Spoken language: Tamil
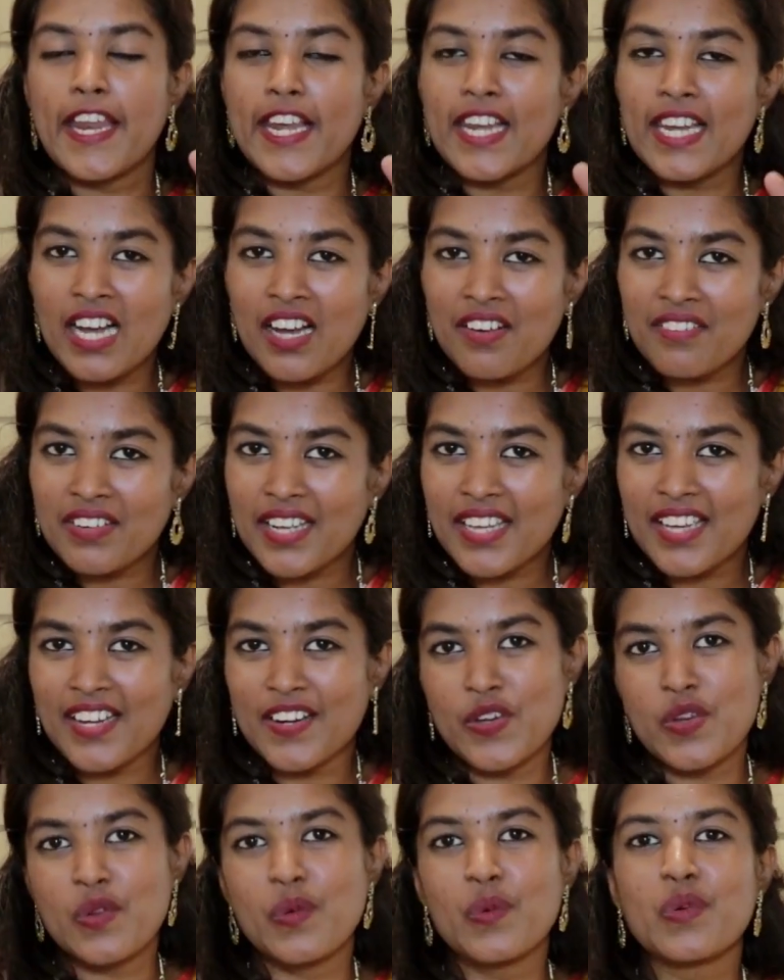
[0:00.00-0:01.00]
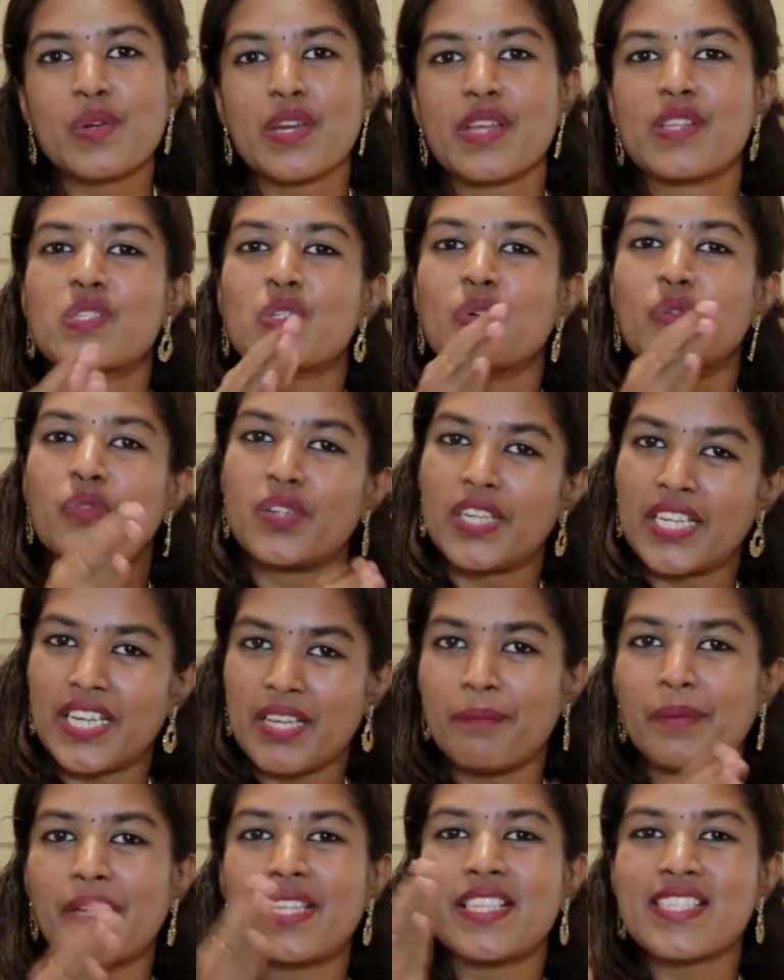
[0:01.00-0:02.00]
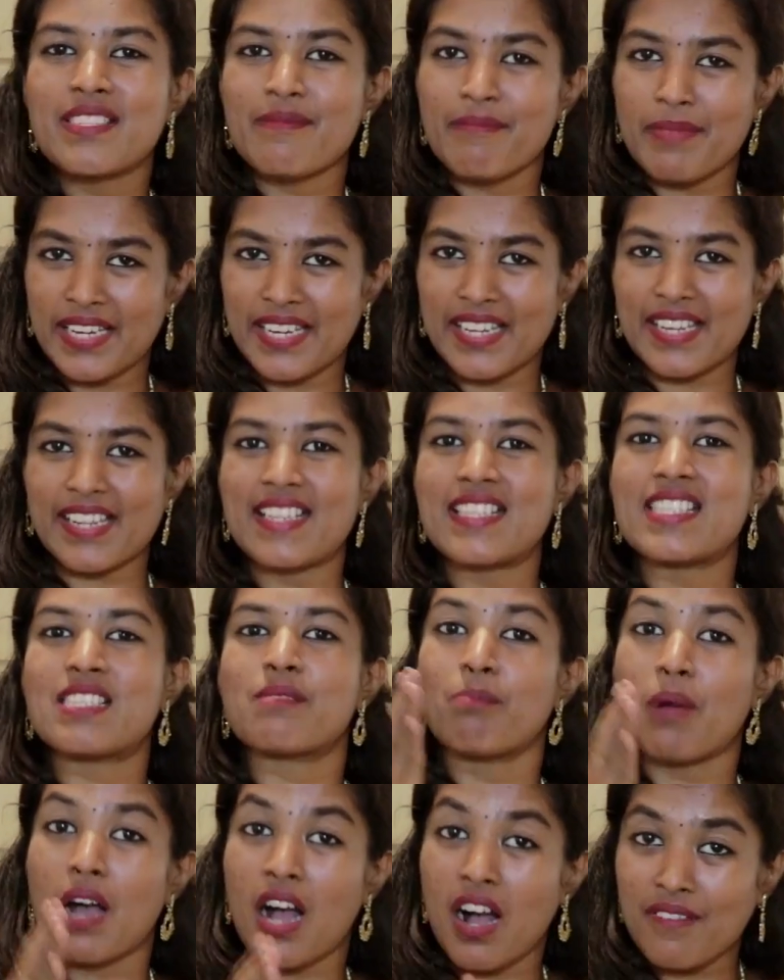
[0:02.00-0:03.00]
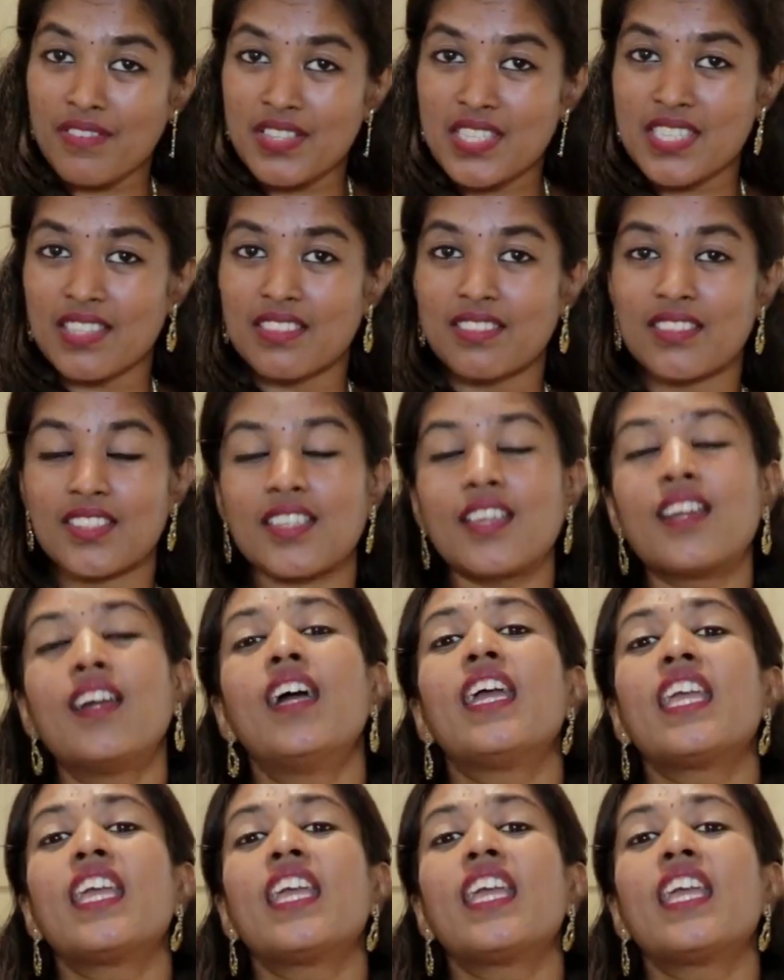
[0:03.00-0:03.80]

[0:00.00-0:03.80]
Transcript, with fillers: எல்லா வகையான நியூட்ரியன்ஸும் விட்டமின்ஸ் மினரல்ஸ் மாவுச்சத்து